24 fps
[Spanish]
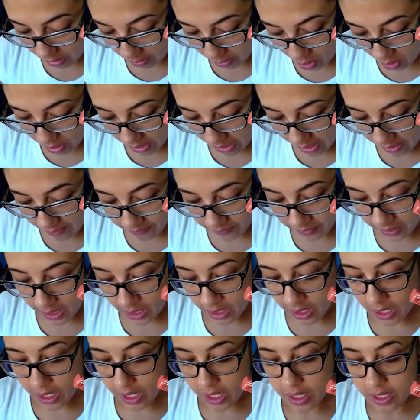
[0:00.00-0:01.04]
de moda.
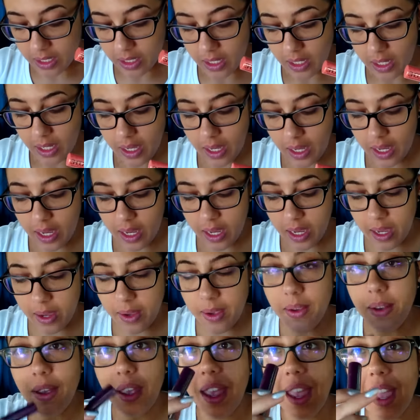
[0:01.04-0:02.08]

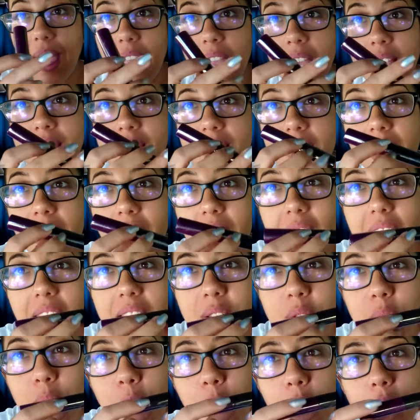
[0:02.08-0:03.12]
Eh, este
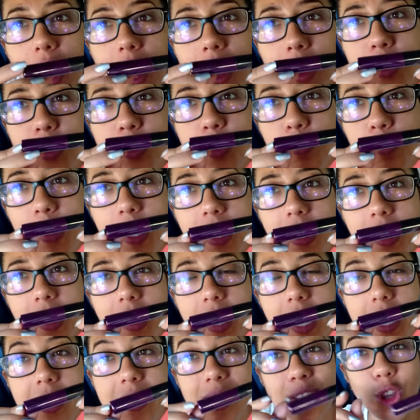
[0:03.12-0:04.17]
es un morado súper
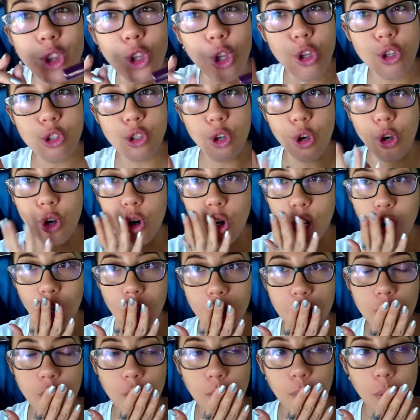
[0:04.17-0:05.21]
intenso, todos son
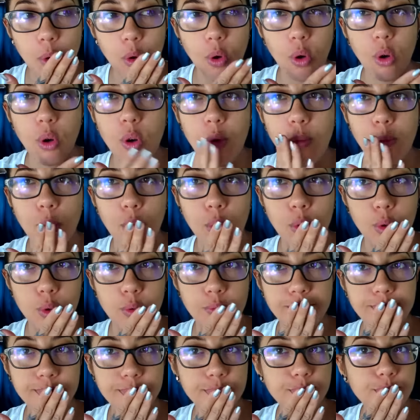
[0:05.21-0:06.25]
gloss como, como,
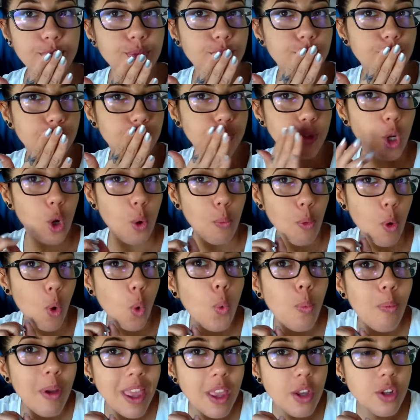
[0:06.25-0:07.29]
como
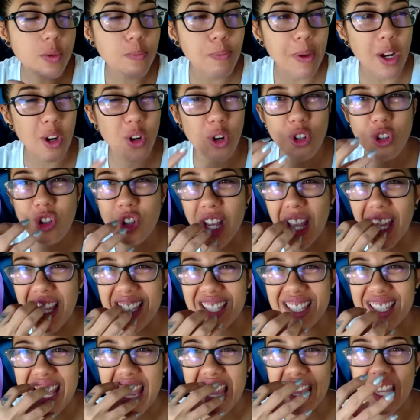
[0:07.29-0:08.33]
húmedos, pero no se
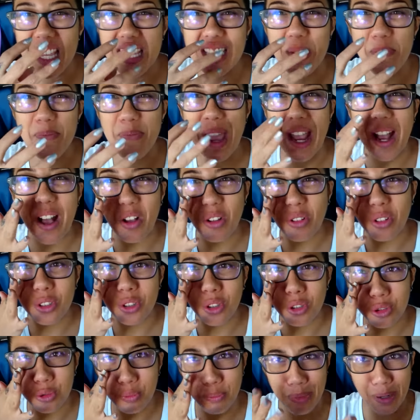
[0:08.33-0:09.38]
siente así
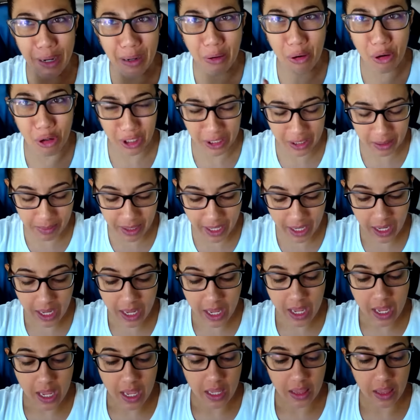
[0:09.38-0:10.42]
pegajoso, súper horrible.
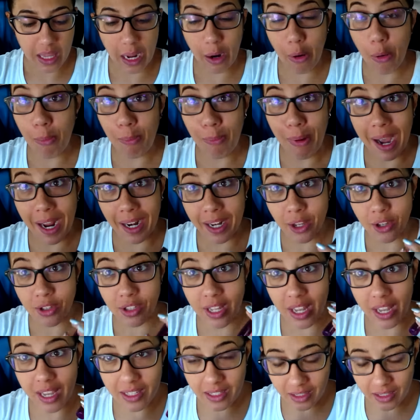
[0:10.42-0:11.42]
Tengo varios de